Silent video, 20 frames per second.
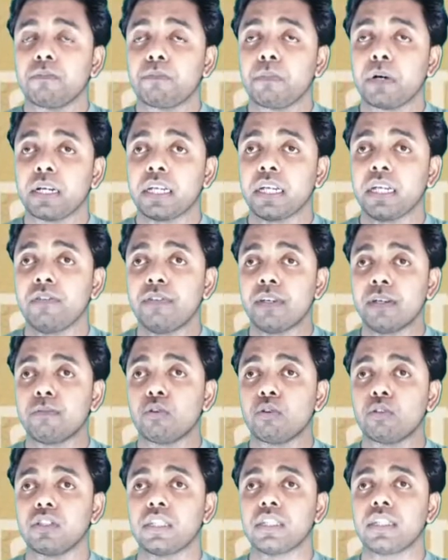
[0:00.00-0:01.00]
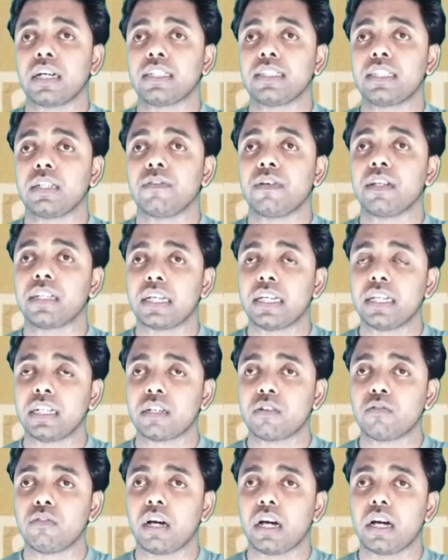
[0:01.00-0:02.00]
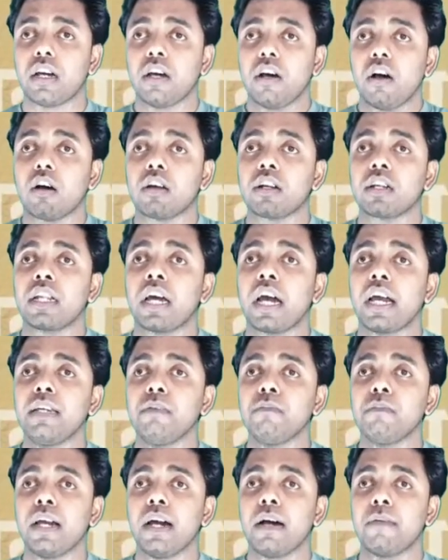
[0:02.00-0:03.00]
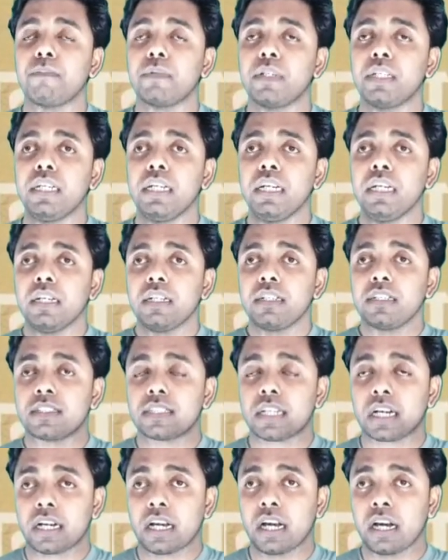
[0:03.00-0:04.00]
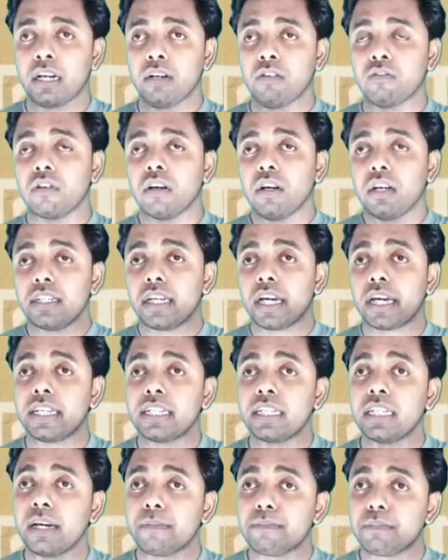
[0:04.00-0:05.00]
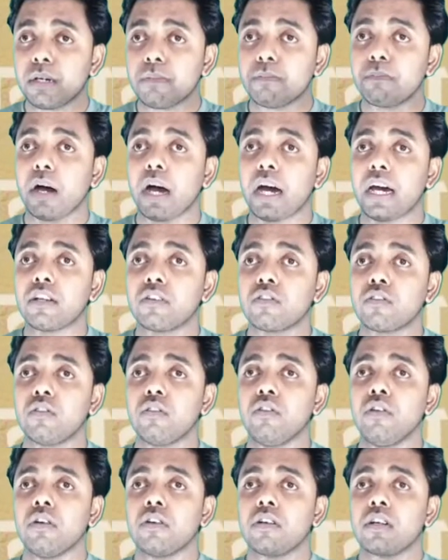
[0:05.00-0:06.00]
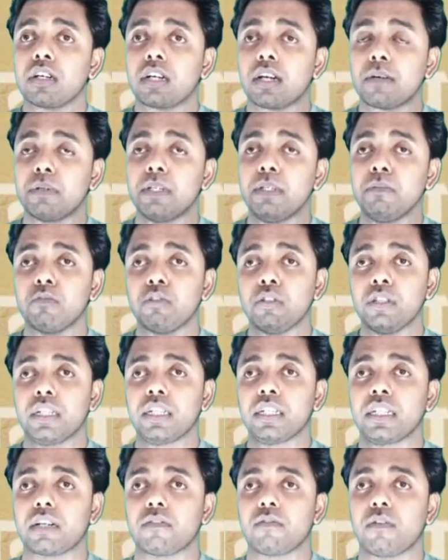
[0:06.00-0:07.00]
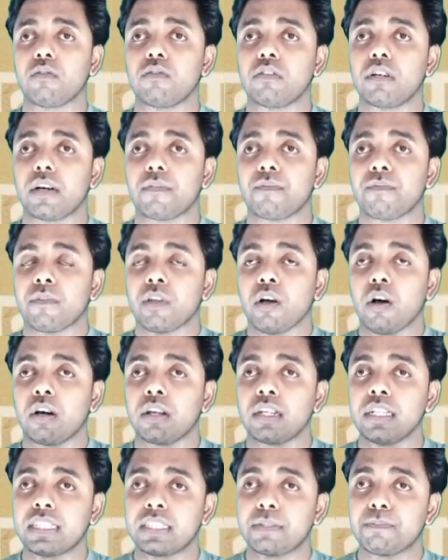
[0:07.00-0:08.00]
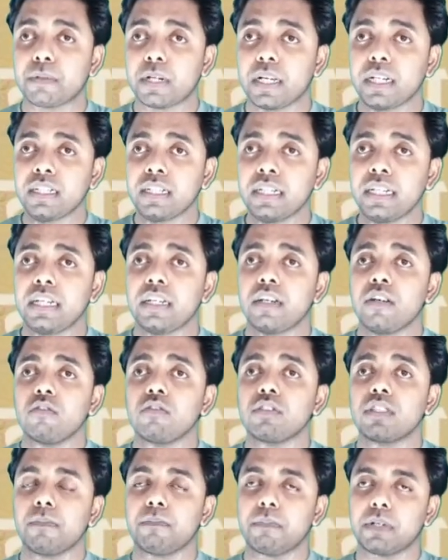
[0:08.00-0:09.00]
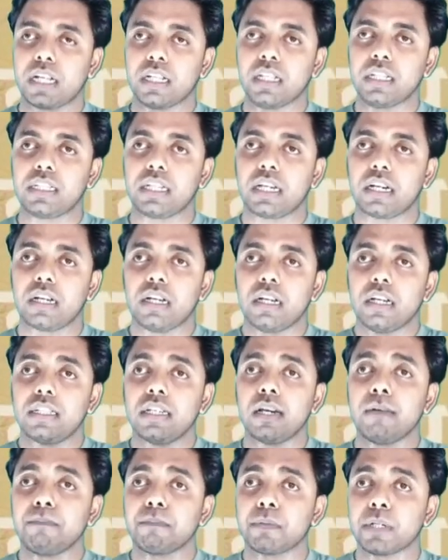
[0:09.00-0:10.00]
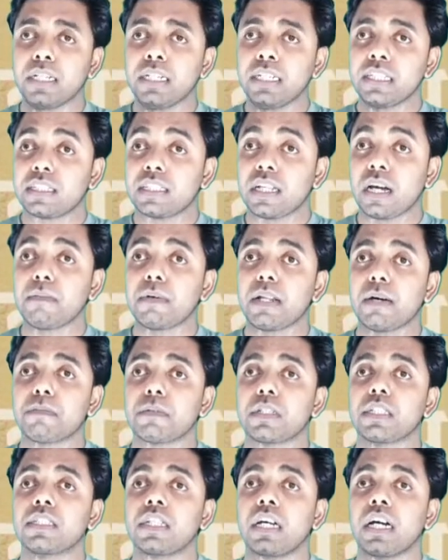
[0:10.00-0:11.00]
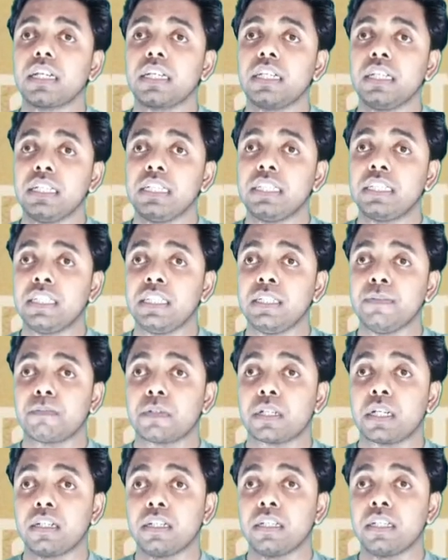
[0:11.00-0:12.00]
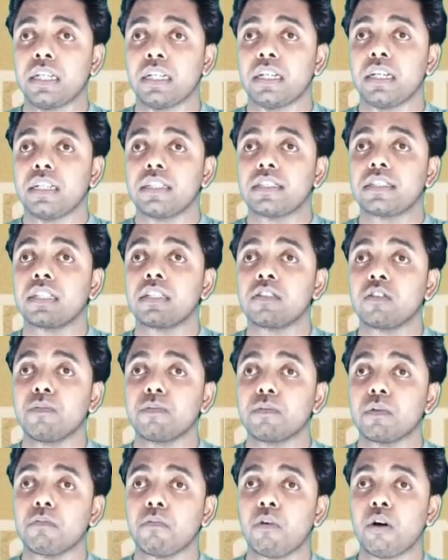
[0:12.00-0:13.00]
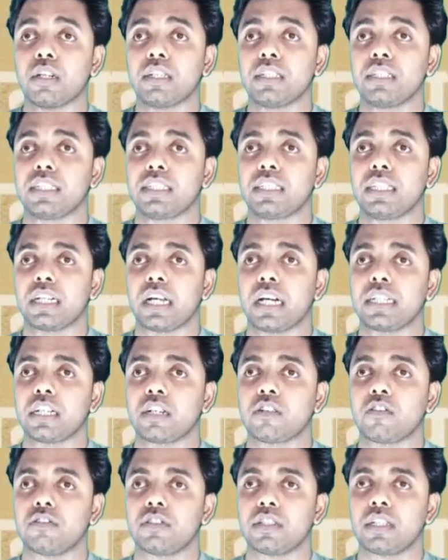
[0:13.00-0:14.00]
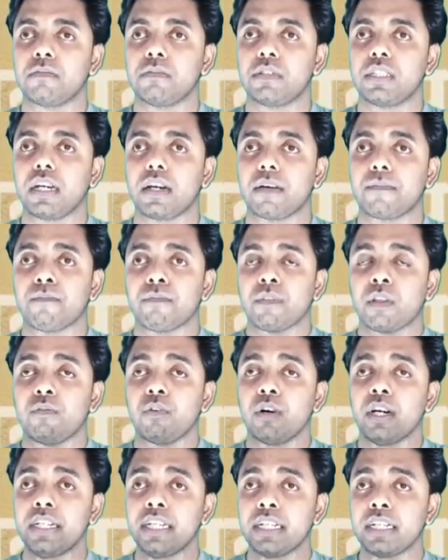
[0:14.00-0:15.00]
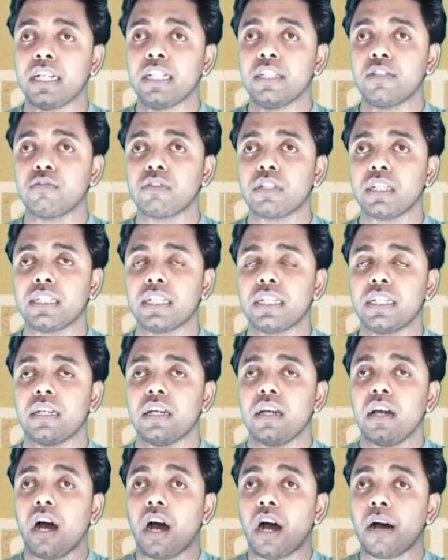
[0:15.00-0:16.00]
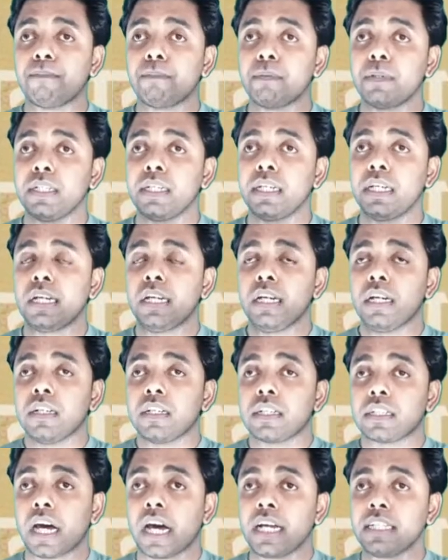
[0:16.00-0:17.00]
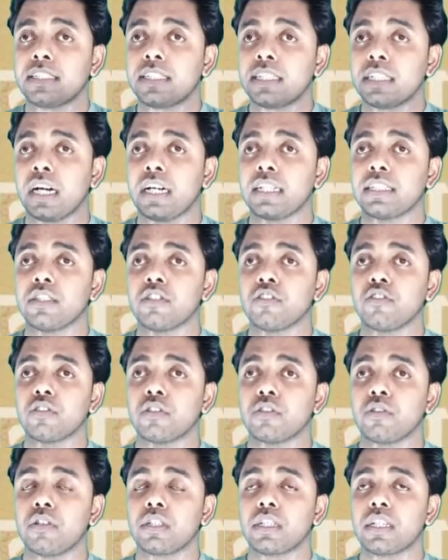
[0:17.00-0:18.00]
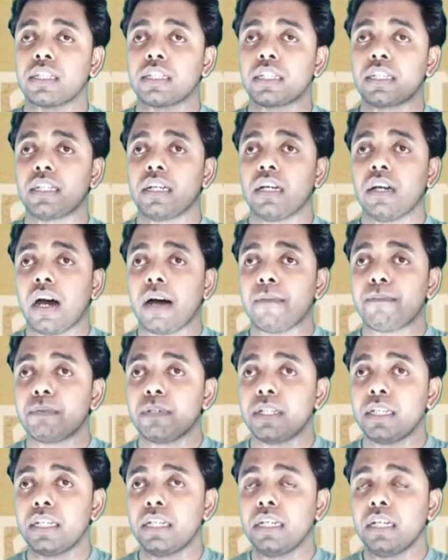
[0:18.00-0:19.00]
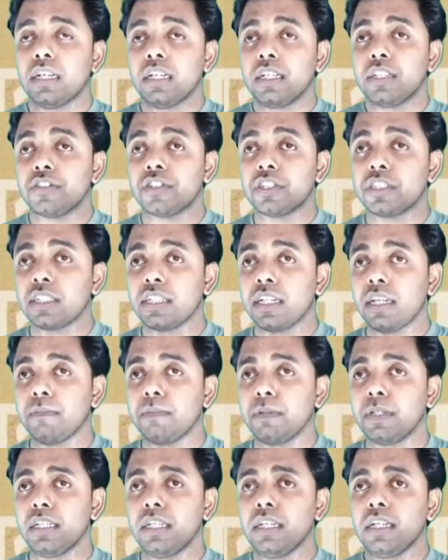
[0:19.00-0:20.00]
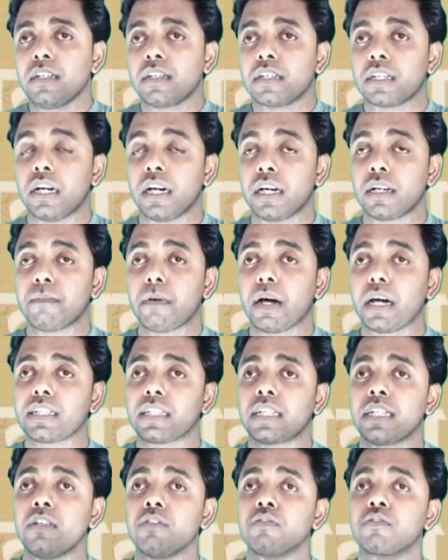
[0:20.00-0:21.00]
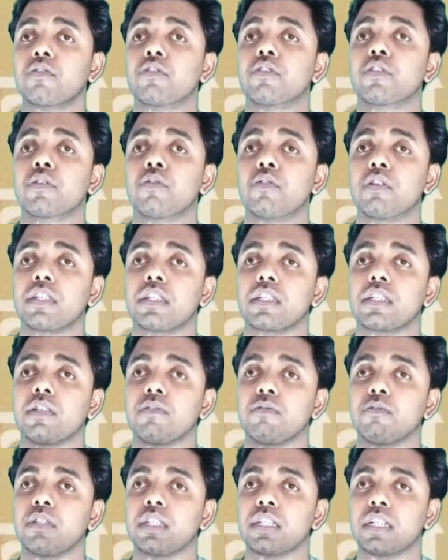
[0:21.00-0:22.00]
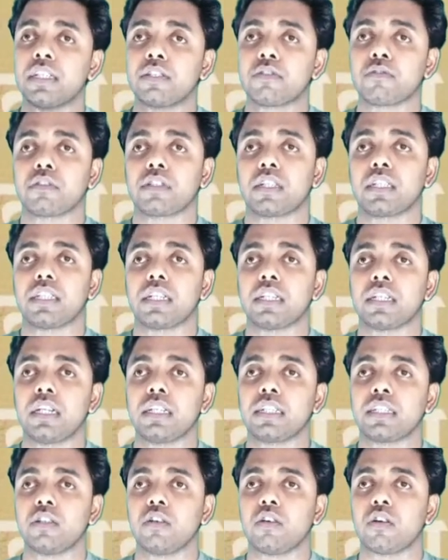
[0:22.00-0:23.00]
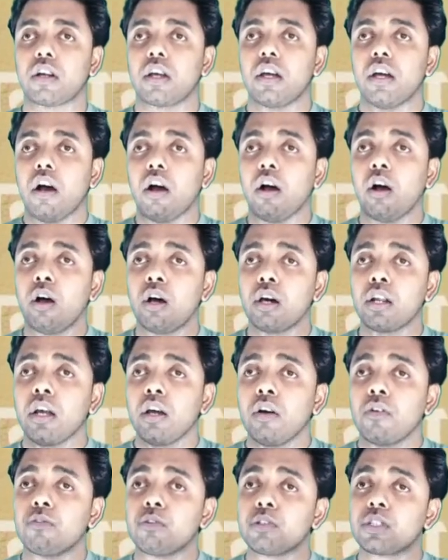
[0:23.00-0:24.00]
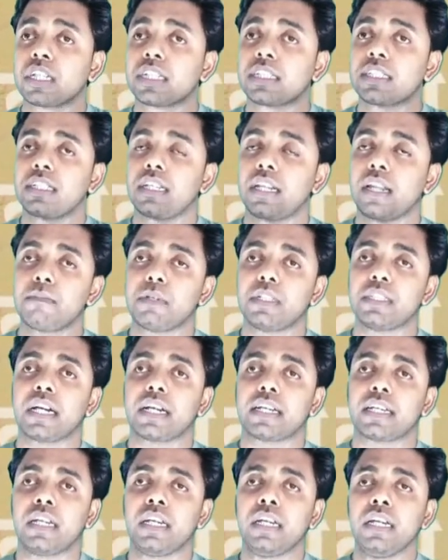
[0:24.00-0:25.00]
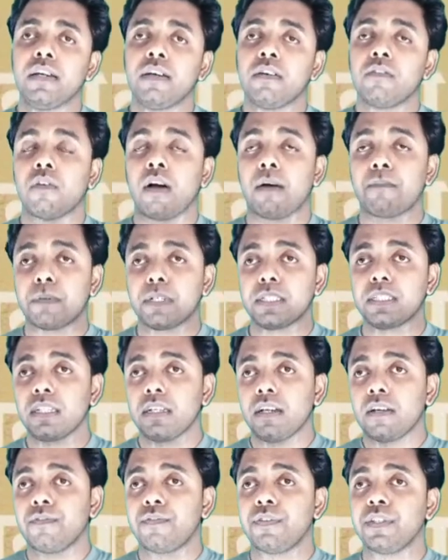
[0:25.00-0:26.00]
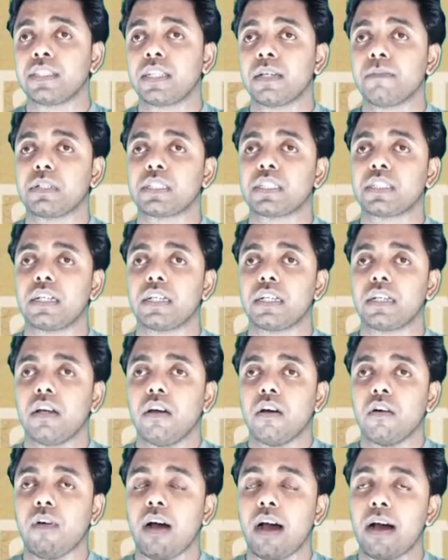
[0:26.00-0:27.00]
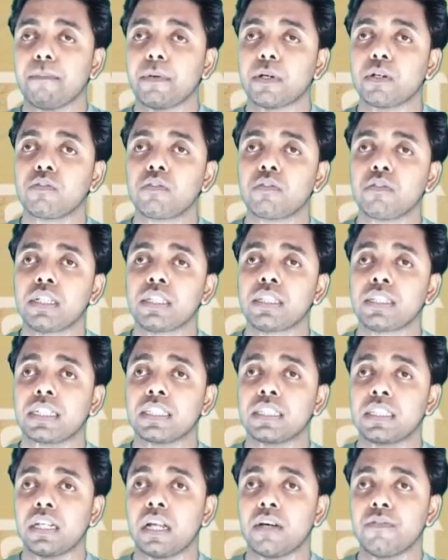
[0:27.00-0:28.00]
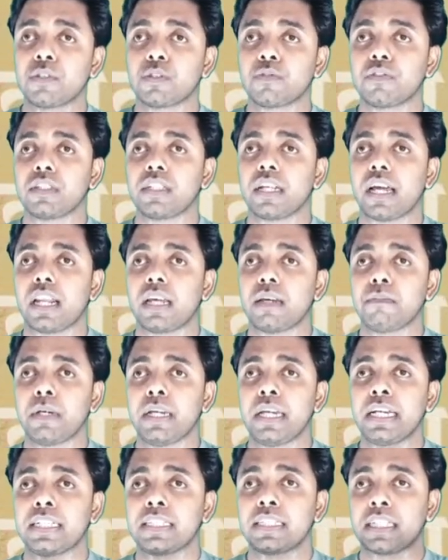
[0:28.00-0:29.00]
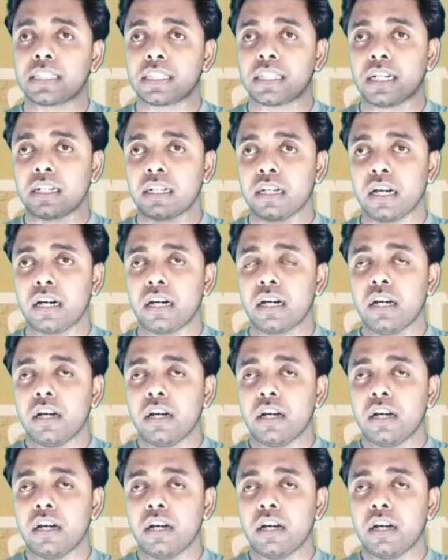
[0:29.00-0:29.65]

पके हुए भोजन का सेवन नहीं करूँगा और ना ही मैं अपनी सखाओं यानी कि अपने बाल को कभी मुंडन करवाऊंगा और इस प्रण ने उसे बदल दिया यह प्रण इतना बड़ा प्रण था कि इसी प्रण ने चंद्रगुप्त मौर्य जैसे राजा को जन्म दिया वह निकल चुके थे अपने राज सिंहासन को छोड़ करके अपने जितने भी घर बार थे उसको छोड़ करके वो निकल चुके थे जंगल की ओर और, और वो तकसीला में जाके वापस फिर से बस गए वहाँ पर उन्होंने तकसीला विश्वविद्यालय में एक शिक्षक का